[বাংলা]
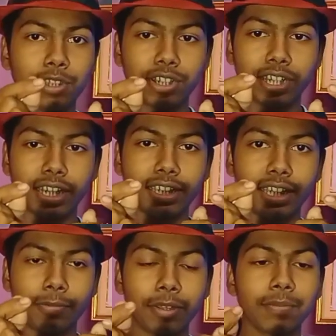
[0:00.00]
পিছনে এটা
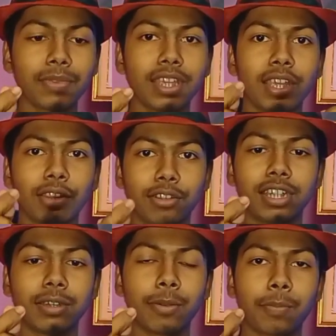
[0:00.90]
নিয়ে নেবেন তো
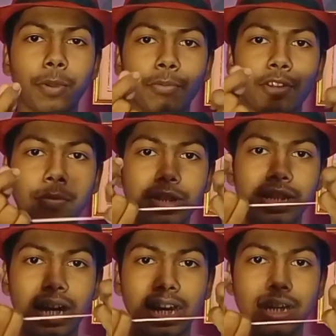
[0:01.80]
নিয়ে নেওয়ার পর মনে হবে
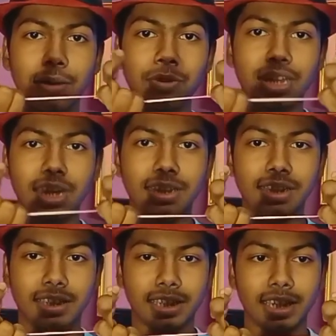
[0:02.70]
যে গাডারটা আপনি কেটে
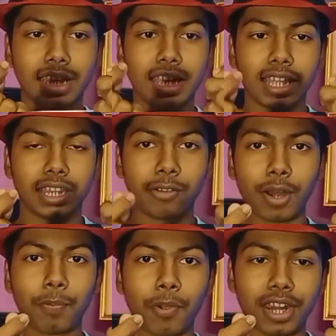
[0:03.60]
দিয়েছেন
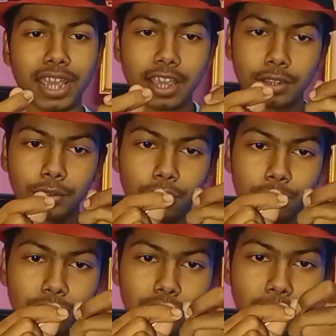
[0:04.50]
দেওয়ার পর এই দুটো
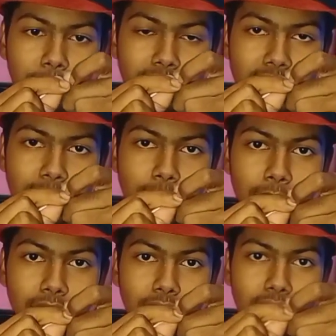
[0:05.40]
মুখ আপনাকে
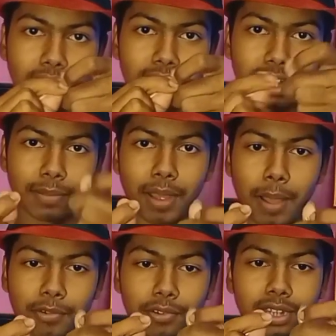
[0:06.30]
এইভাবে ধরার একটা
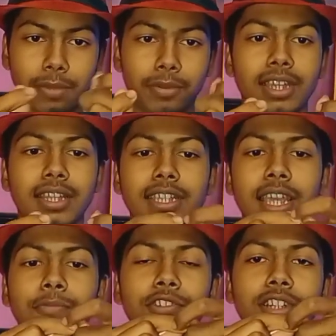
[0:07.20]
ভাম করতে হবে যে
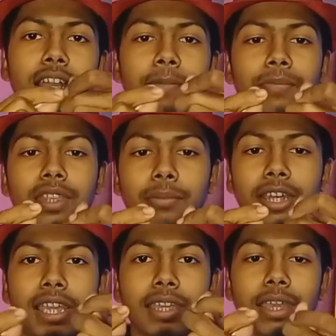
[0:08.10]
এই মুখটা
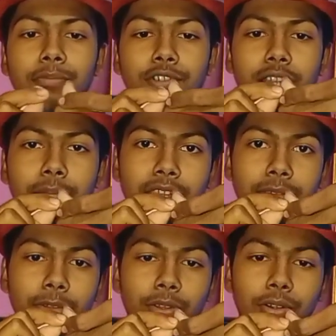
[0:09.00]
মানে এই মুখটা আপনি
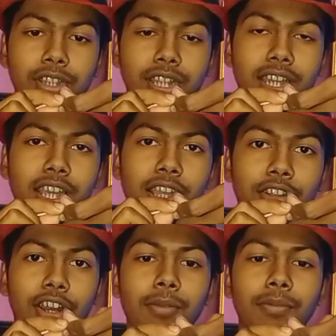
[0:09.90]
এইভাবে ধরছেন
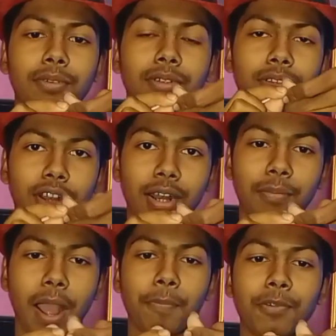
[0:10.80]
ধরার ধরার
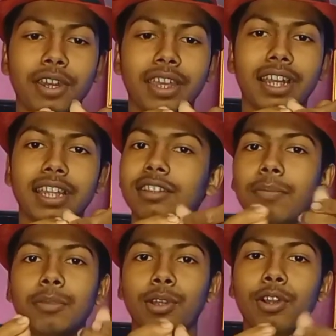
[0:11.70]
ভাব করে এখানে
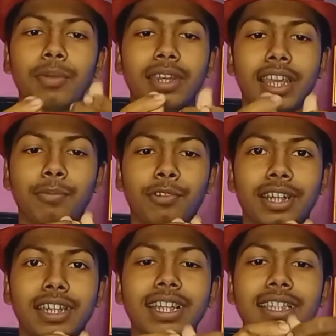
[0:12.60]
কিন্তু আপনি ধরবেন না এই
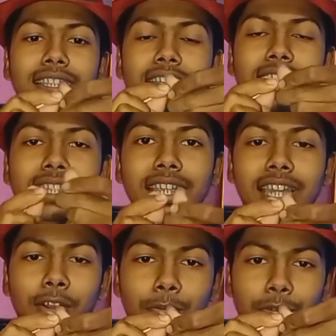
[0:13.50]
মুখটা ঠিক আছে জাস্ট
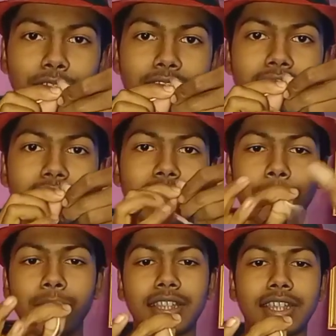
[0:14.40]
এরকম করে
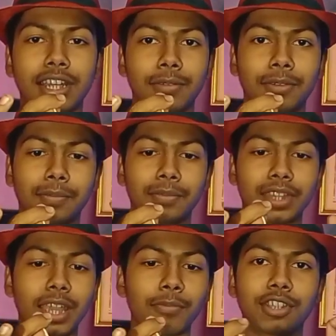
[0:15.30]
আপনি এই ছেড়ে দেবেন
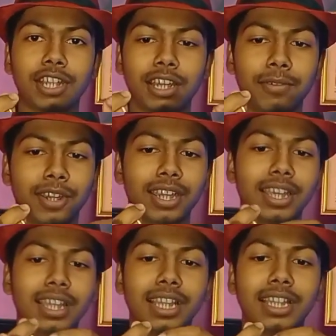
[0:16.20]
এই মুখ ছেড়ে দেবেন
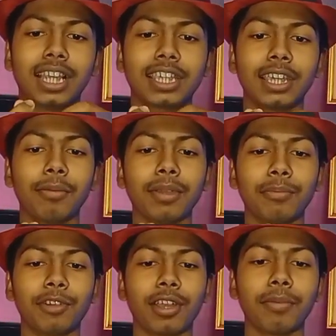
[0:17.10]
দিলে কি হবে
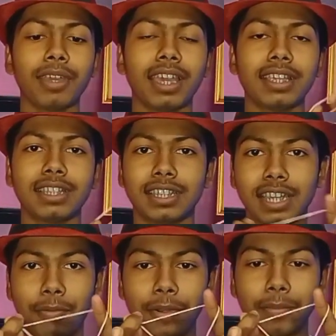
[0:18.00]
মনে হবে এই যে
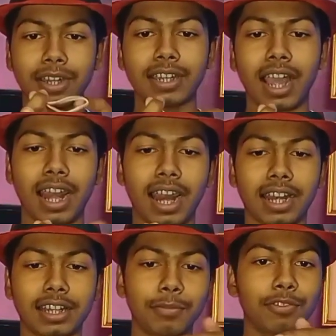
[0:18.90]
সেই রাবার ব্যান্ড আর
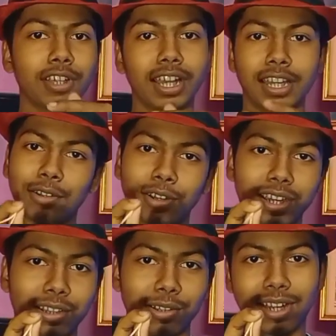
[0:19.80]
আর একটা মুখ এখানে ধরে
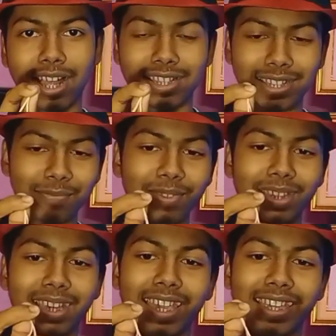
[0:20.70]
ধরে আছেন
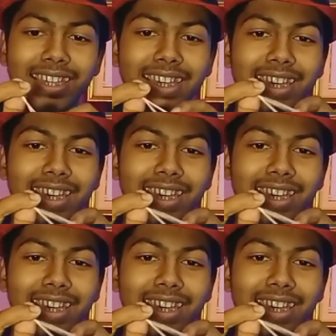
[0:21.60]
এই